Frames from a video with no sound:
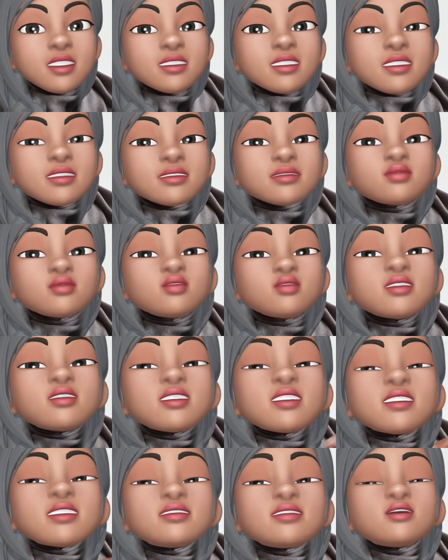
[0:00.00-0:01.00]

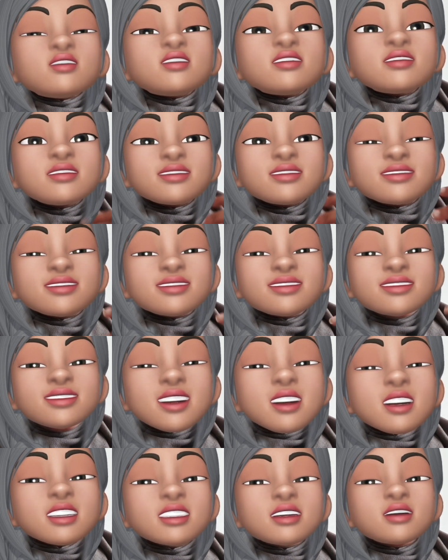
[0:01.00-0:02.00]
فورني
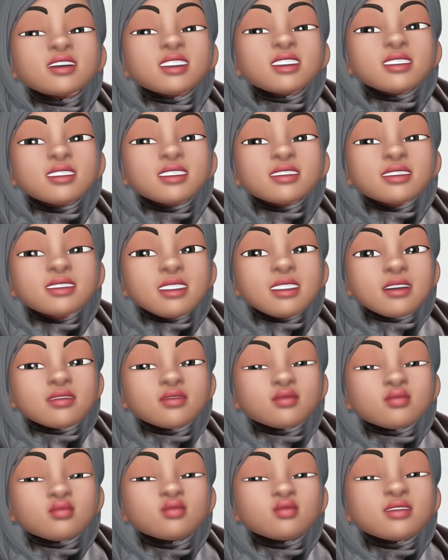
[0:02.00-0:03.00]
استغل الشكل
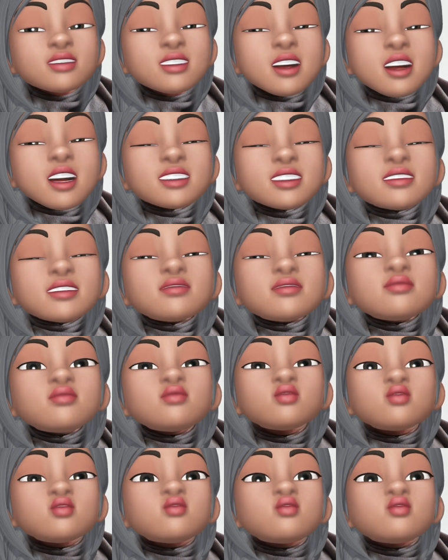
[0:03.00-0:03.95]
ديالو المسالم